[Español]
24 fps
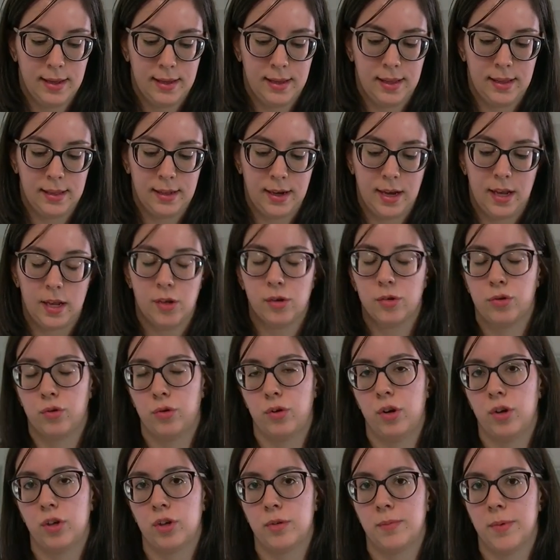y entre ellos
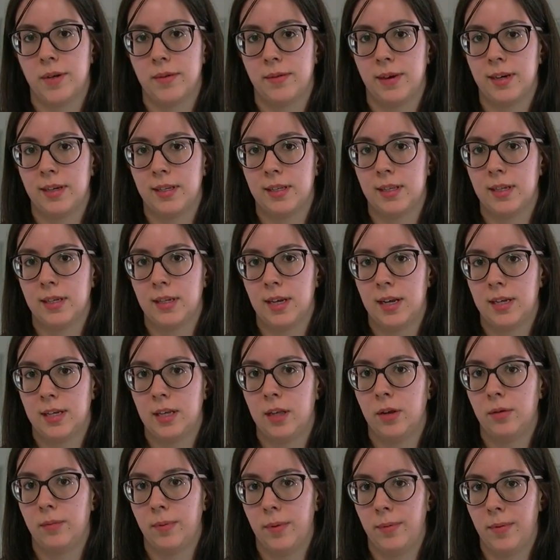uno de los más bajistas ha
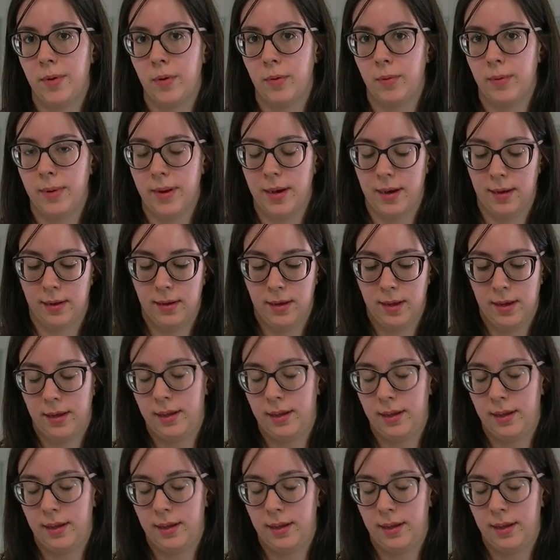sido BBVA,